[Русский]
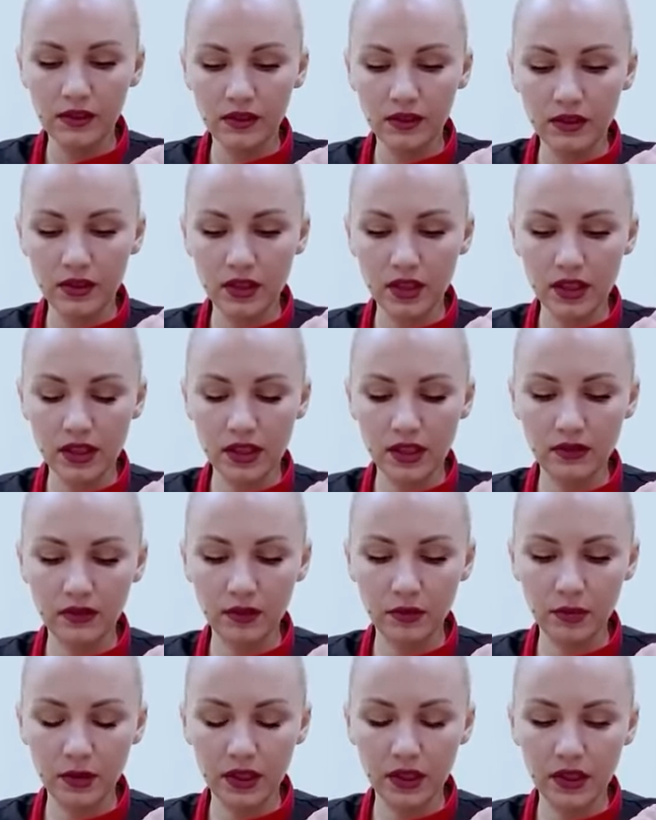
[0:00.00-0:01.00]
Сейчас я вам
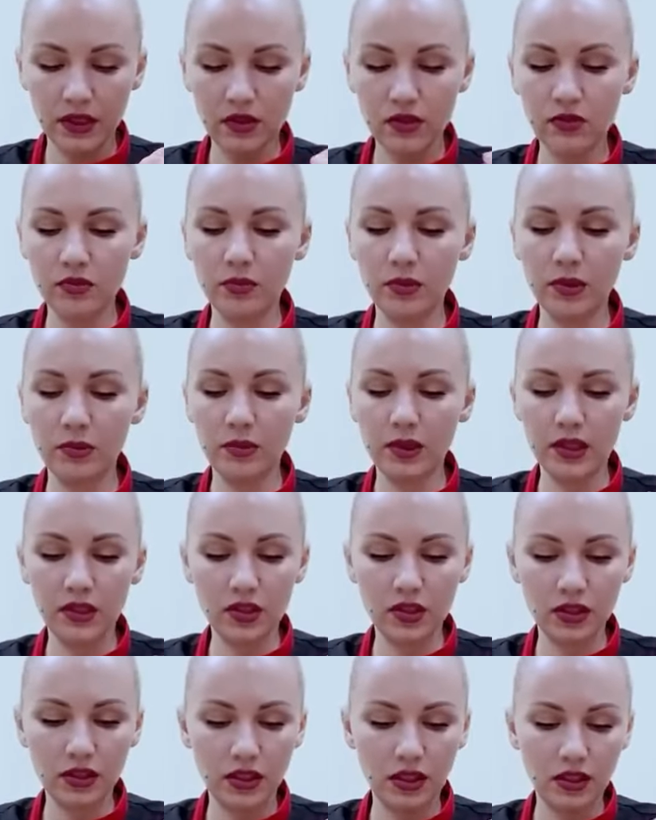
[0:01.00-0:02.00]
покажу
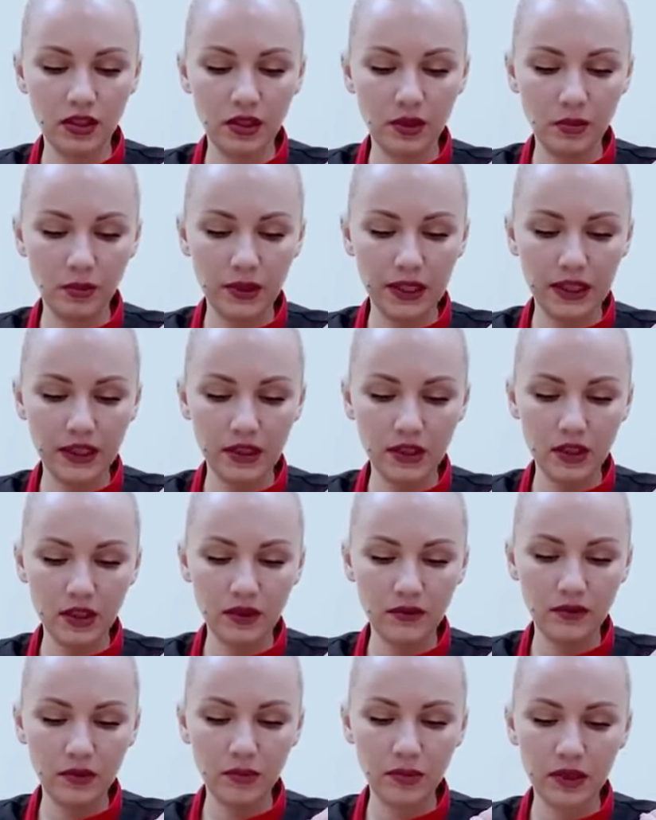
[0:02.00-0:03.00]
поближе и на палочке,
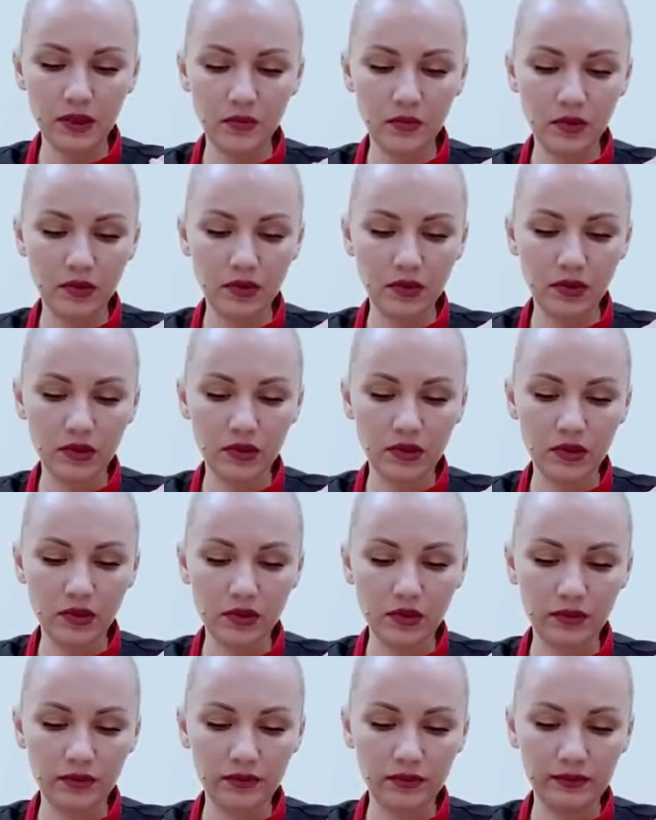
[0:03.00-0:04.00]
вы поймете о
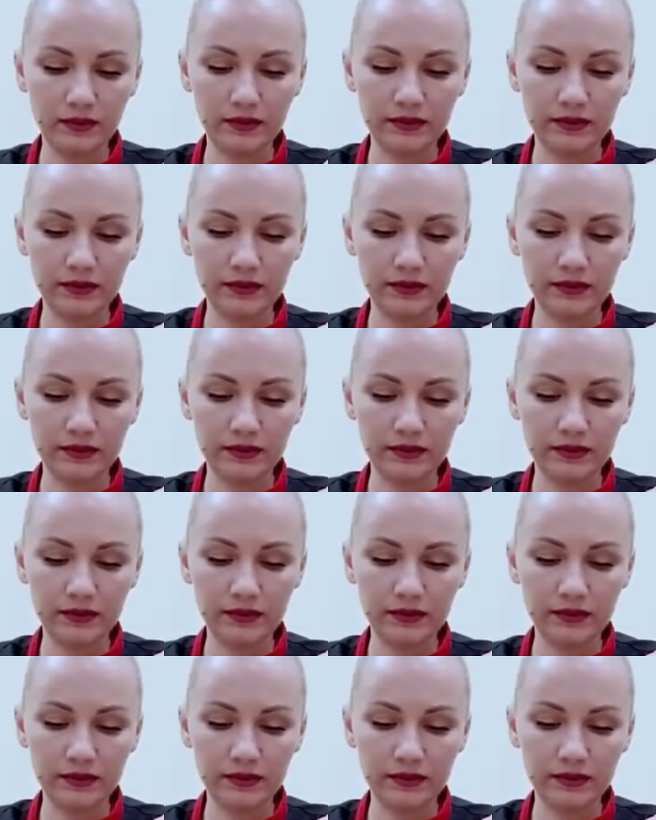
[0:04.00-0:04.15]
чем.